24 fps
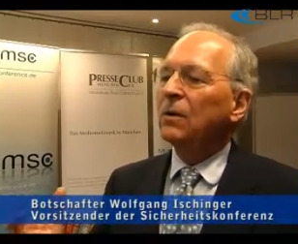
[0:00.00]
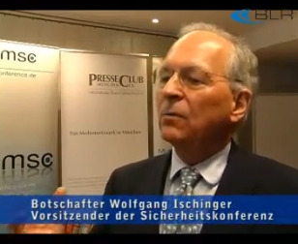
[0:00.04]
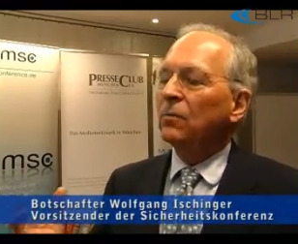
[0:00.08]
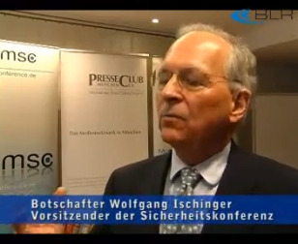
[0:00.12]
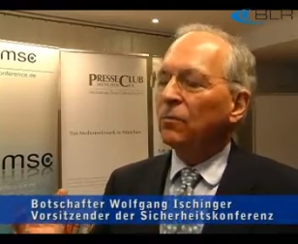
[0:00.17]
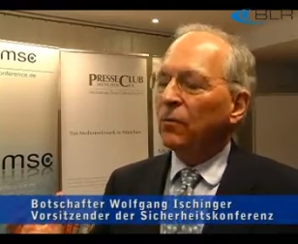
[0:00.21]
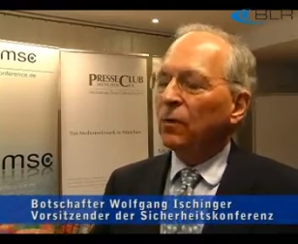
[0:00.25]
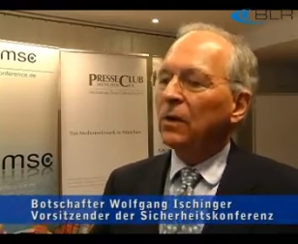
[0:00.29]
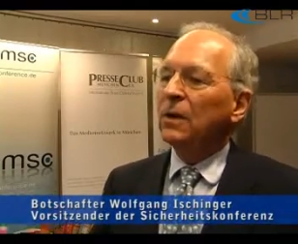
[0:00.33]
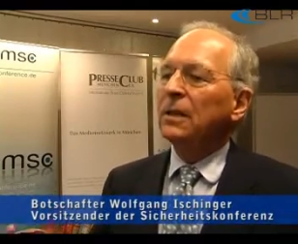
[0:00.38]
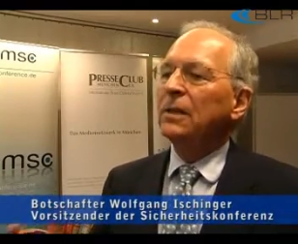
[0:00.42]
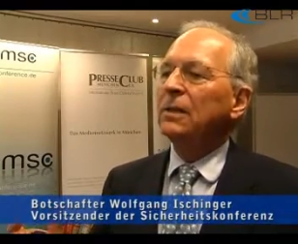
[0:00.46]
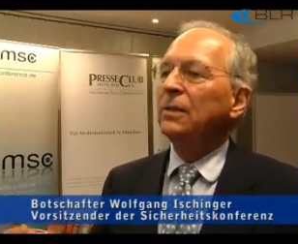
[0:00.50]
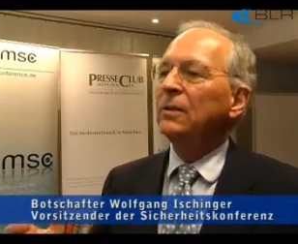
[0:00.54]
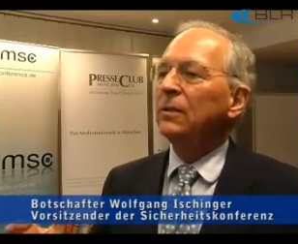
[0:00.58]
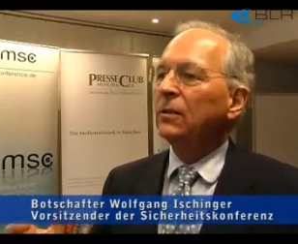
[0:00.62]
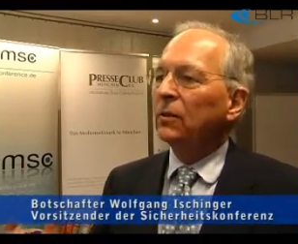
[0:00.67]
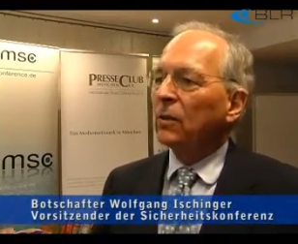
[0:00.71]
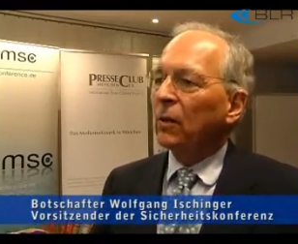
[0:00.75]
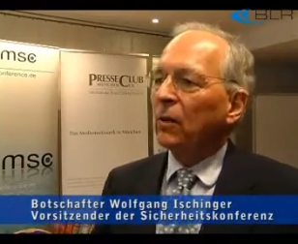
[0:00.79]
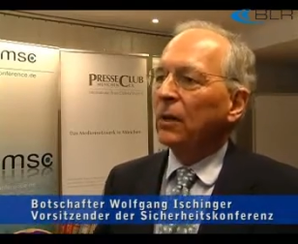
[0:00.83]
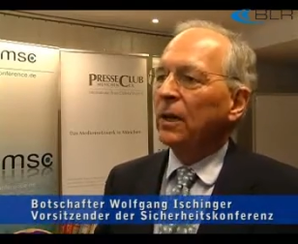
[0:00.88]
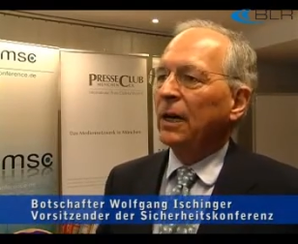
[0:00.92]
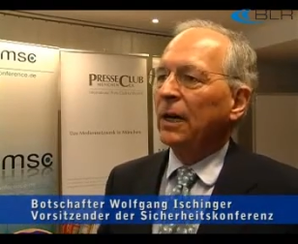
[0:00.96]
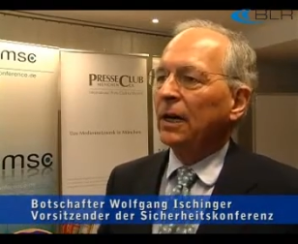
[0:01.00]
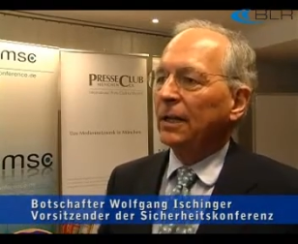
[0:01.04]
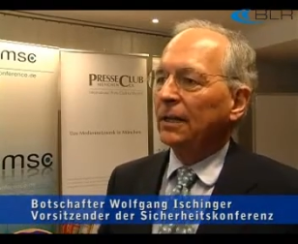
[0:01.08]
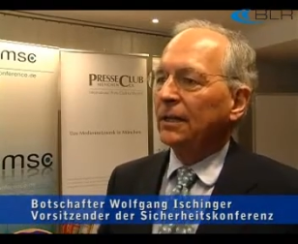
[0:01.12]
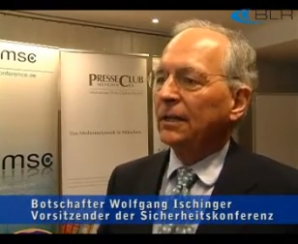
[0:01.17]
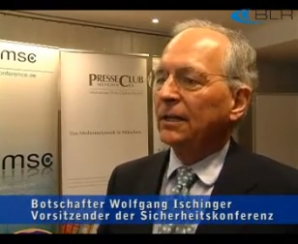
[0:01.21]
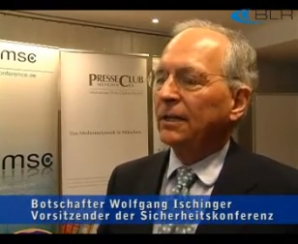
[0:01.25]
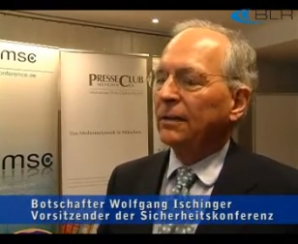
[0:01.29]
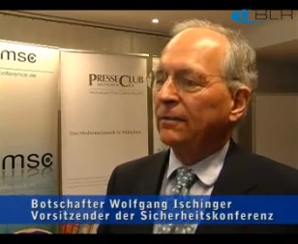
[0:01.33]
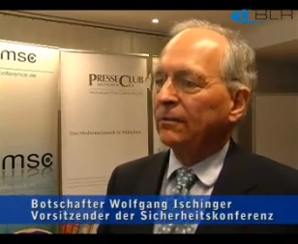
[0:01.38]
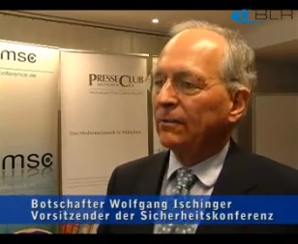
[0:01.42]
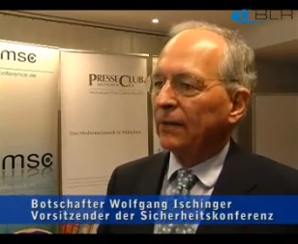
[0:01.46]
völlig
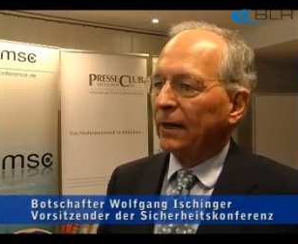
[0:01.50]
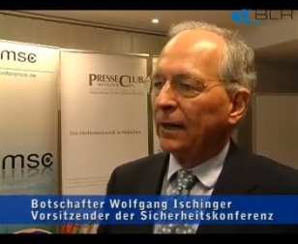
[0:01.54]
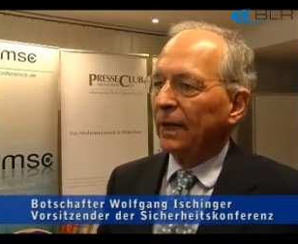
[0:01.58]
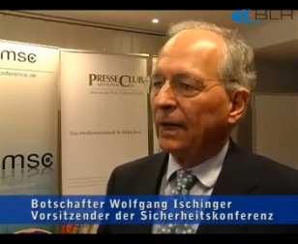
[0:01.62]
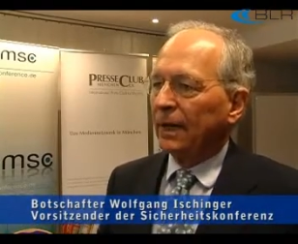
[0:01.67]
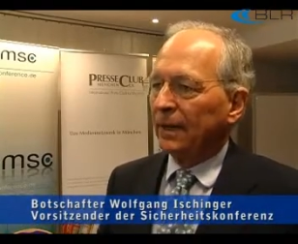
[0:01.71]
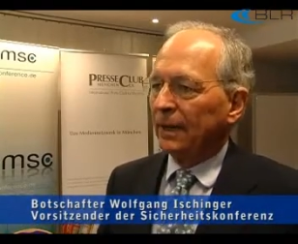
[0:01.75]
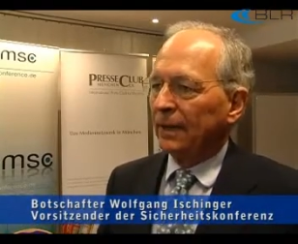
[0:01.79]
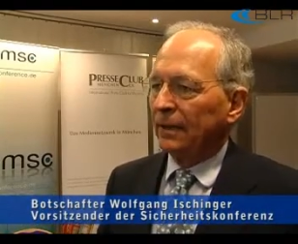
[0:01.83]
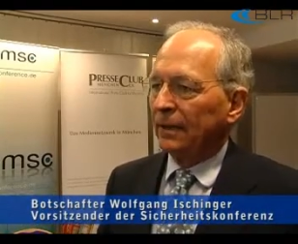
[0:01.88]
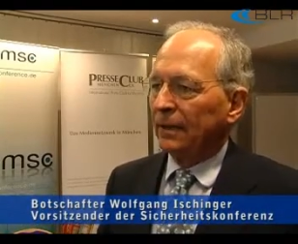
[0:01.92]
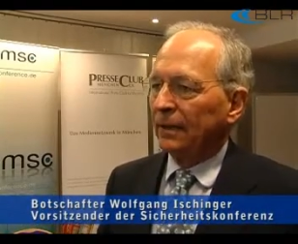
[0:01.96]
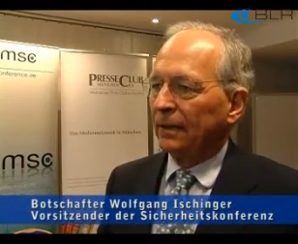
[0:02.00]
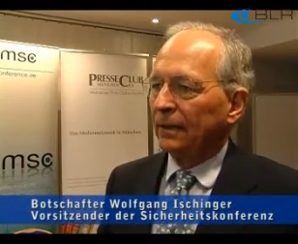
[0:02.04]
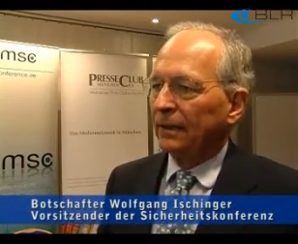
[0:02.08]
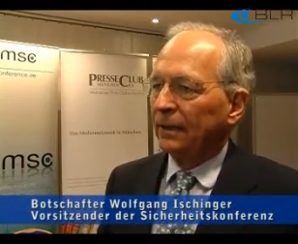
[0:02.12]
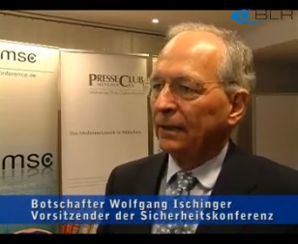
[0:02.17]
neuartige Fragen